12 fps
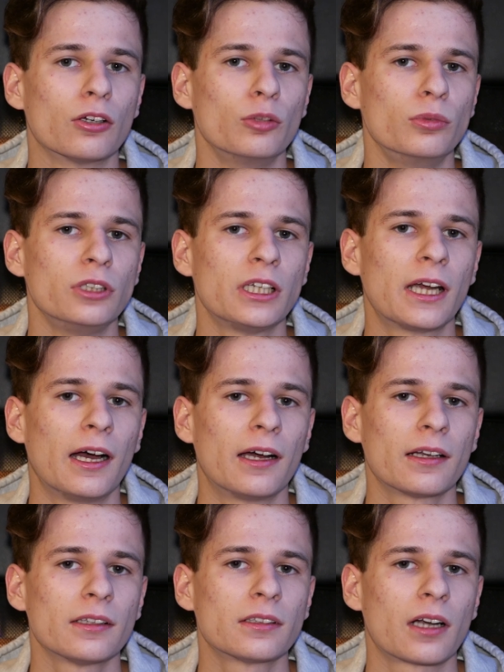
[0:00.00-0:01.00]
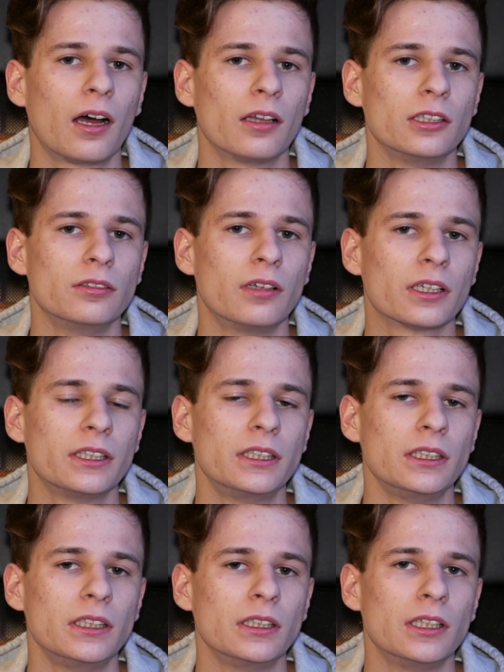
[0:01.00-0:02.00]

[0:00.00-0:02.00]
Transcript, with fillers: comunicare tra diversi